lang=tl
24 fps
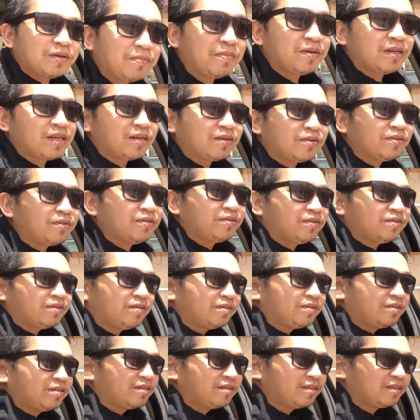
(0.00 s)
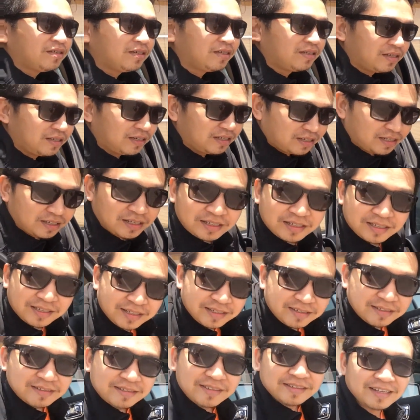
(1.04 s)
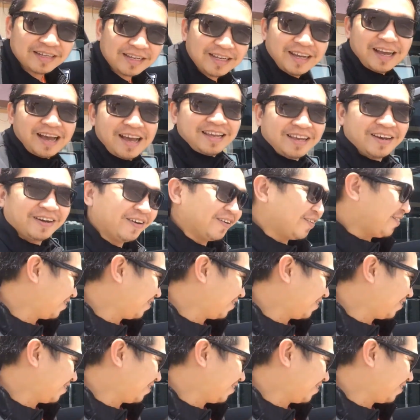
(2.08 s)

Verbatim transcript: naman ako. Kaya ko yan. Ayaw.